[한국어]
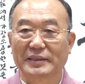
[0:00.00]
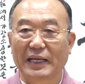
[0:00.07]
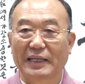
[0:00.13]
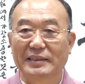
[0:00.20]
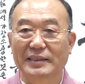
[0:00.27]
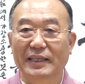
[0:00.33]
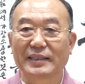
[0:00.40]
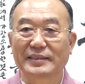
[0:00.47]

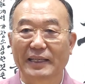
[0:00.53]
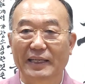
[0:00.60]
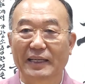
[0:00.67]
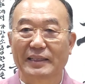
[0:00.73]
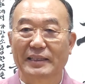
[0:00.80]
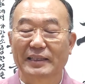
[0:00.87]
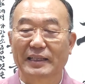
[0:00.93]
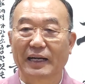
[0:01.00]
상대
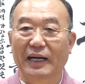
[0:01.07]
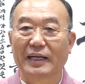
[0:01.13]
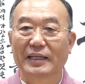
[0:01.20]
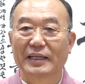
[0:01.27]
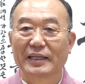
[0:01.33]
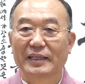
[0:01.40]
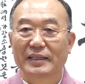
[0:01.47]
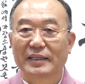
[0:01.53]
세계니까
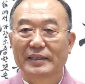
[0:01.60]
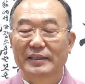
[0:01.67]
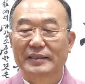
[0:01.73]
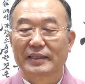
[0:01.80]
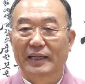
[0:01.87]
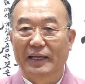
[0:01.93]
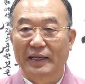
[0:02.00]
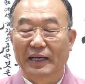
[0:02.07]

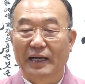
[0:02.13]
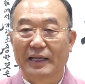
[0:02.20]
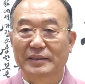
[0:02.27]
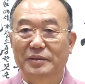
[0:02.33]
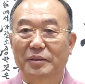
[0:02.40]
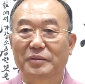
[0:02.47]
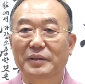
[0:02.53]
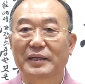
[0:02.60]

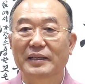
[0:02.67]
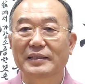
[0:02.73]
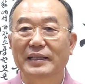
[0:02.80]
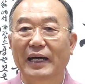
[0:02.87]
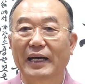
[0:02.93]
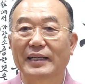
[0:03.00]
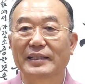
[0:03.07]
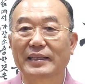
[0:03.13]
내가 또 다른
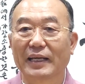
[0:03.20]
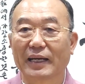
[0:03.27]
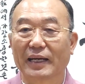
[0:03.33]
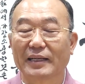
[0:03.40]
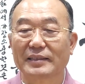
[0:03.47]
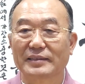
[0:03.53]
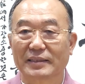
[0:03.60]
나한테